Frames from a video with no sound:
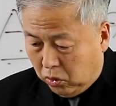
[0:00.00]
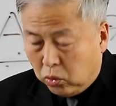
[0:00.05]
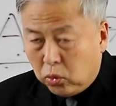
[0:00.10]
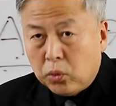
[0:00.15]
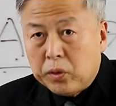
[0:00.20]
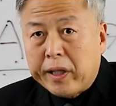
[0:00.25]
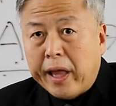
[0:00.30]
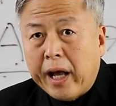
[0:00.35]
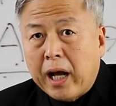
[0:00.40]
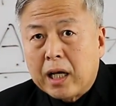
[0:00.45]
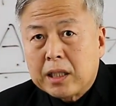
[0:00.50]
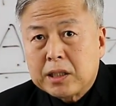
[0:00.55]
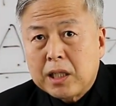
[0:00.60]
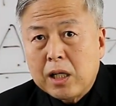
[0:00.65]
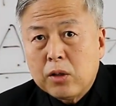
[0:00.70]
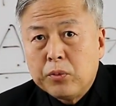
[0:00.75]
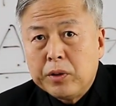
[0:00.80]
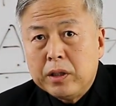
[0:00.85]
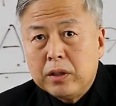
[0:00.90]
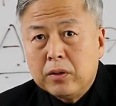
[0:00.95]
또 내가
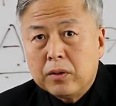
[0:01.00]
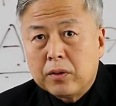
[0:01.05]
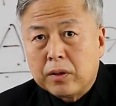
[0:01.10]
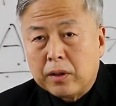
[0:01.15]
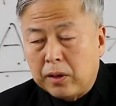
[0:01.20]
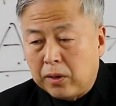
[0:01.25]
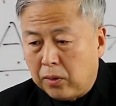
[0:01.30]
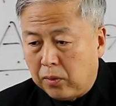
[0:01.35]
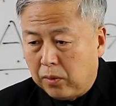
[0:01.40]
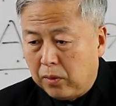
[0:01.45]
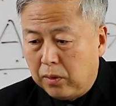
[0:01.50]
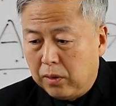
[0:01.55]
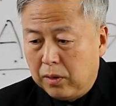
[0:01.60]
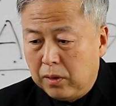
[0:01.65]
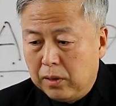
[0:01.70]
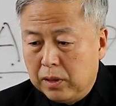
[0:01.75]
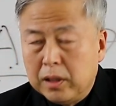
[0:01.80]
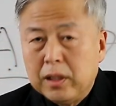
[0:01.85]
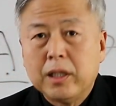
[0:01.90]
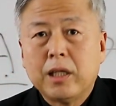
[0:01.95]
살고 있는 거예요.
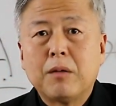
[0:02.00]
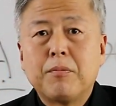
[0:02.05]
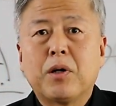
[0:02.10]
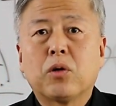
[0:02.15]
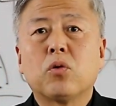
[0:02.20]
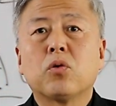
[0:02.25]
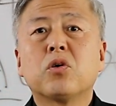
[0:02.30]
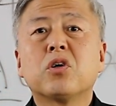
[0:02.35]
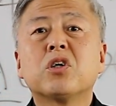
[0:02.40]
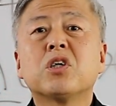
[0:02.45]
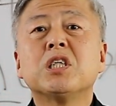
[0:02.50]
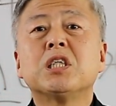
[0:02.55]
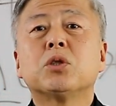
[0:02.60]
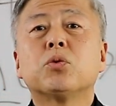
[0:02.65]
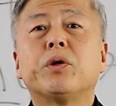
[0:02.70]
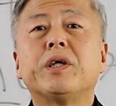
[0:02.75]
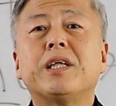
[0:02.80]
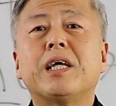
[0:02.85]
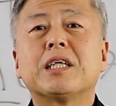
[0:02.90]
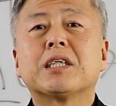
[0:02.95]
이게 바로
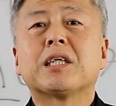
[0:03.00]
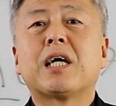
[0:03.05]
그리스도인의